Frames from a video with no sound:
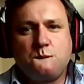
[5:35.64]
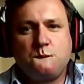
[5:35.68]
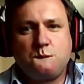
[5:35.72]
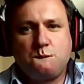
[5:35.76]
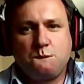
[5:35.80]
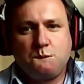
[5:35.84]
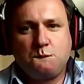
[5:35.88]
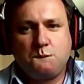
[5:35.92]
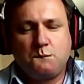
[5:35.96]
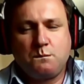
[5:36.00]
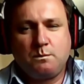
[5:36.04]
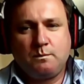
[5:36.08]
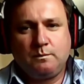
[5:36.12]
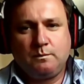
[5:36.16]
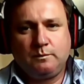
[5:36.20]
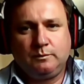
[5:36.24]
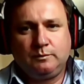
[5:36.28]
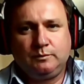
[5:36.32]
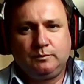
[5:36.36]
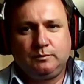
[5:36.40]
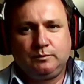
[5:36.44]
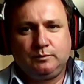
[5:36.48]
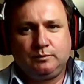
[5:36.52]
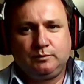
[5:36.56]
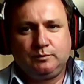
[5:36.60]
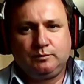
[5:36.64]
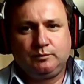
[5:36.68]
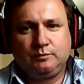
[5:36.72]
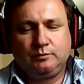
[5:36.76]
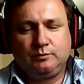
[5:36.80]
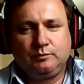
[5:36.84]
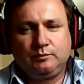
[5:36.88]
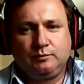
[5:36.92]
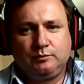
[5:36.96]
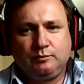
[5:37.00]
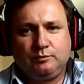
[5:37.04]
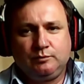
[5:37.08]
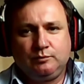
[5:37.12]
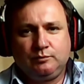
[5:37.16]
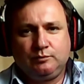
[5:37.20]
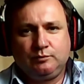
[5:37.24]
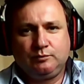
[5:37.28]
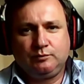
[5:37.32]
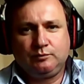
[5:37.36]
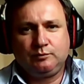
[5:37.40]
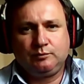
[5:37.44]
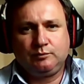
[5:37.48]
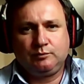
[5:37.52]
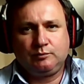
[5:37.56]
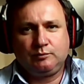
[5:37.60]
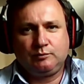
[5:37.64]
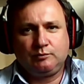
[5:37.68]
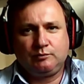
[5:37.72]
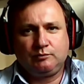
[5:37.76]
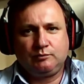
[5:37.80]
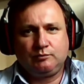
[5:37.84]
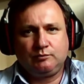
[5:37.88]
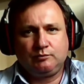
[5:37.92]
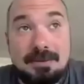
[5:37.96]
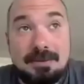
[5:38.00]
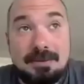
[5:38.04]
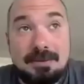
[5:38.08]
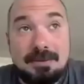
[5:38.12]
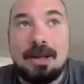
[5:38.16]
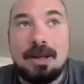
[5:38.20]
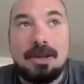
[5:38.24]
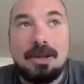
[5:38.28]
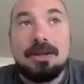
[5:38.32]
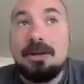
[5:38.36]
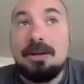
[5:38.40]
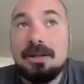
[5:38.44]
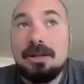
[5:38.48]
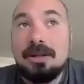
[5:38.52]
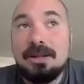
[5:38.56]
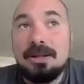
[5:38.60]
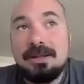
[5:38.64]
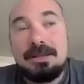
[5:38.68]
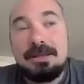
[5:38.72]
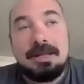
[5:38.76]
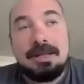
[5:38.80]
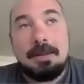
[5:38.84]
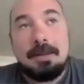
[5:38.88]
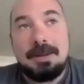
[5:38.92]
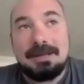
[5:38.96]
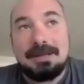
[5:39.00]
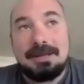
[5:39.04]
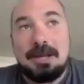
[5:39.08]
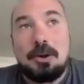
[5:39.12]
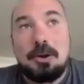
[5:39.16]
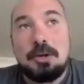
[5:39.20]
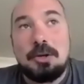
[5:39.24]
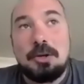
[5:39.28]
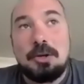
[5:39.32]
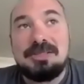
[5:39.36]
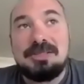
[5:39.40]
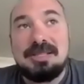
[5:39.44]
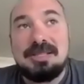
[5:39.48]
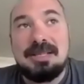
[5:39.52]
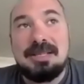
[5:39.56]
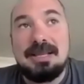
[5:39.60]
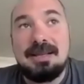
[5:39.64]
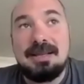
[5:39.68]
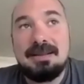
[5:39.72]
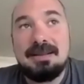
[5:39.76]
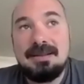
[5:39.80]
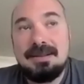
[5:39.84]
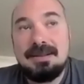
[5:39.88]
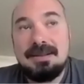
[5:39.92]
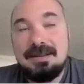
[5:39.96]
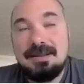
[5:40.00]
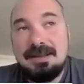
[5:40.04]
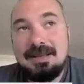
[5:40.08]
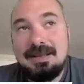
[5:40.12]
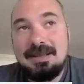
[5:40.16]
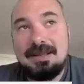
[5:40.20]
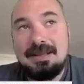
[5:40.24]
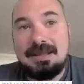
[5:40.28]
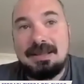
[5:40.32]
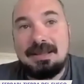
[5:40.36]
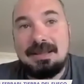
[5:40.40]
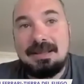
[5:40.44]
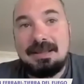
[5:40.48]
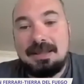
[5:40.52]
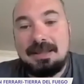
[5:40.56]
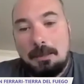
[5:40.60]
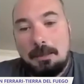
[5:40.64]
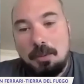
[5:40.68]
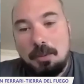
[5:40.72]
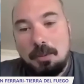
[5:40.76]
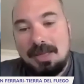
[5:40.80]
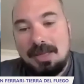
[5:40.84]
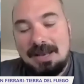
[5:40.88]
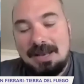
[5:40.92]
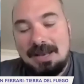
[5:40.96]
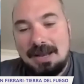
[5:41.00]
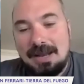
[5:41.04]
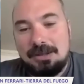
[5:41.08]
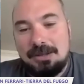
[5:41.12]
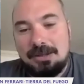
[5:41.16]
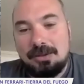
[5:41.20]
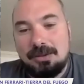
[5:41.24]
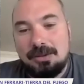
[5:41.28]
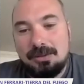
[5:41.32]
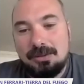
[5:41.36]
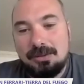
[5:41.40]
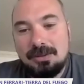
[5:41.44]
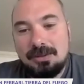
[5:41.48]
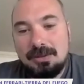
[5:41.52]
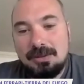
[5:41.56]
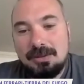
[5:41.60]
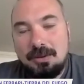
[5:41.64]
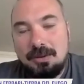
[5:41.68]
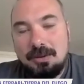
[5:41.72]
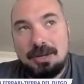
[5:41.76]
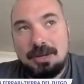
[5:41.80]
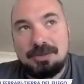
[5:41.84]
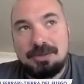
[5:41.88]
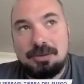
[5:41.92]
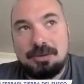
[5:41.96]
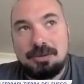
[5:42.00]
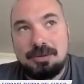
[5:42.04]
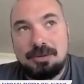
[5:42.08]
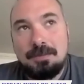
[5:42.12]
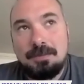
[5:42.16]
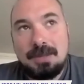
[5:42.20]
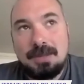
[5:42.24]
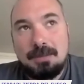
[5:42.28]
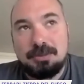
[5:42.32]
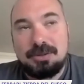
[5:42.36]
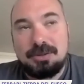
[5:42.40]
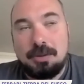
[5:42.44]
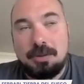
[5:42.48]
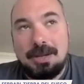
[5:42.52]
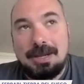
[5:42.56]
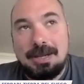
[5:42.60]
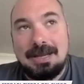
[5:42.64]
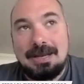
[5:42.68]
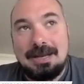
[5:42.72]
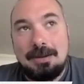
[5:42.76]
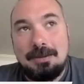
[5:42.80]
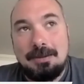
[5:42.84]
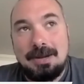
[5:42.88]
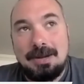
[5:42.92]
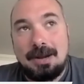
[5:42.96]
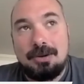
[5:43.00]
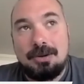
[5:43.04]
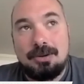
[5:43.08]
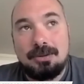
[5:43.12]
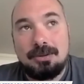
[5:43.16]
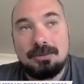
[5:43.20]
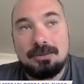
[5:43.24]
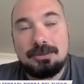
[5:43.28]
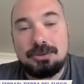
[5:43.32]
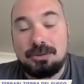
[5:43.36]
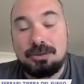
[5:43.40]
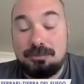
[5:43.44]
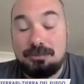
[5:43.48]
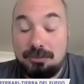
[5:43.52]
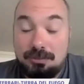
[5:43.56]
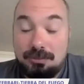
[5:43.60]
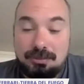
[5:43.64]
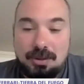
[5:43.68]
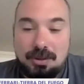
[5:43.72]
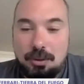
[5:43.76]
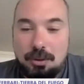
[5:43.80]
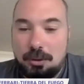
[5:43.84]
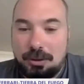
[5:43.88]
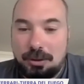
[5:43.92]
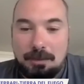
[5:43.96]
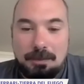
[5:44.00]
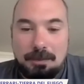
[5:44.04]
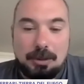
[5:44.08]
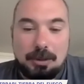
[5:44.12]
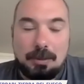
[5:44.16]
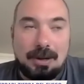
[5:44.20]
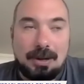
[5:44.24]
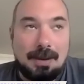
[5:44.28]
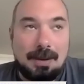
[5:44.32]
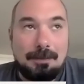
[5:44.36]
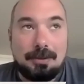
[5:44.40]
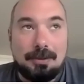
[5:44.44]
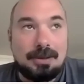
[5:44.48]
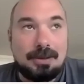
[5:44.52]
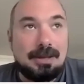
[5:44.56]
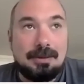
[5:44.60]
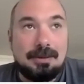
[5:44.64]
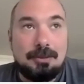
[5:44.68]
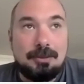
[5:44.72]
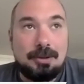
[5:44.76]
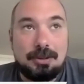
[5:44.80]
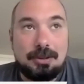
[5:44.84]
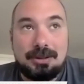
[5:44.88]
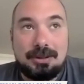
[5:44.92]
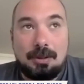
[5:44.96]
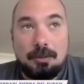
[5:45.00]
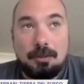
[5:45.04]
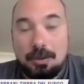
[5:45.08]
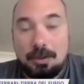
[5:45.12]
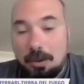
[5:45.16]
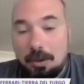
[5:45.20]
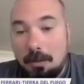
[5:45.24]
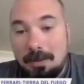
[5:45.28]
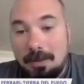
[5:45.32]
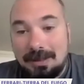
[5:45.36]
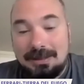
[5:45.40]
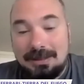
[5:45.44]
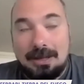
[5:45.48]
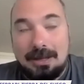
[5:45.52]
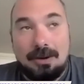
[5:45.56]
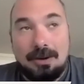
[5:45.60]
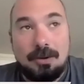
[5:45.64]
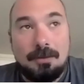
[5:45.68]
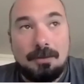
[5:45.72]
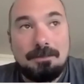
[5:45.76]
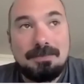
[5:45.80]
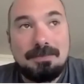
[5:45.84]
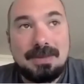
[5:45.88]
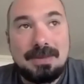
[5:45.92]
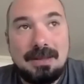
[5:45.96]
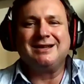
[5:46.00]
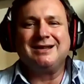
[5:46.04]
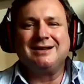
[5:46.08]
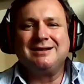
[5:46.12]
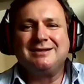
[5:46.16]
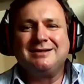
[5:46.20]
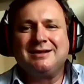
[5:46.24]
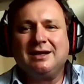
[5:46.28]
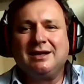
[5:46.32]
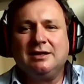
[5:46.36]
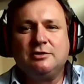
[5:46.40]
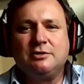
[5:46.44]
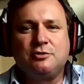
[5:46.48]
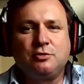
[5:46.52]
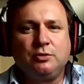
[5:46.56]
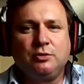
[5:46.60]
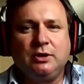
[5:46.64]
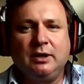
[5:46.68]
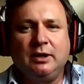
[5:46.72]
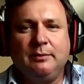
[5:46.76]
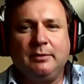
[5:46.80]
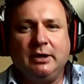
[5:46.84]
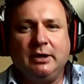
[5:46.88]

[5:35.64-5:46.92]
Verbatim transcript: muy, muy placenteros para lo que estamos acostumbrados y aparte coincide este, esta, época del año, Horacio, vos sabés que en el verano, yo lo repito acá porque bueno, está bueno compartirlo, Tierra del Fuego...